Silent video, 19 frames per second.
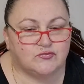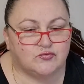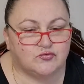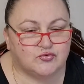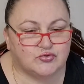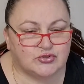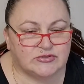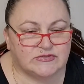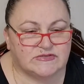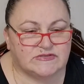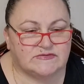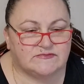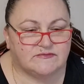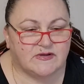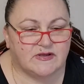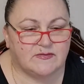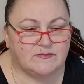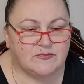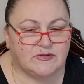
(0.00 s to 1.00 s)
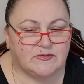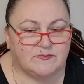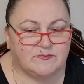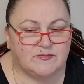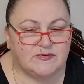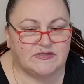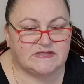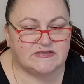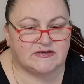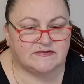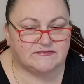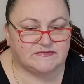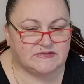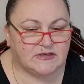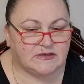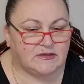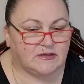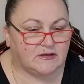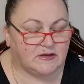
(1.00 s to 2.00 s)
ужин с вами безо
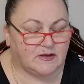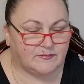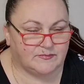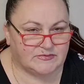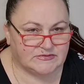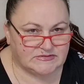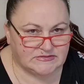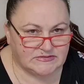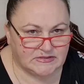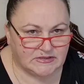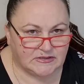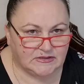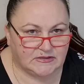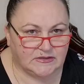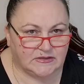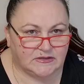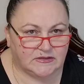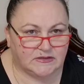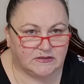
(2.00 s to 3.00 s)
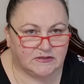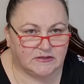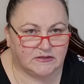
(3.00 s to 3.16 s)
всяких объяснений,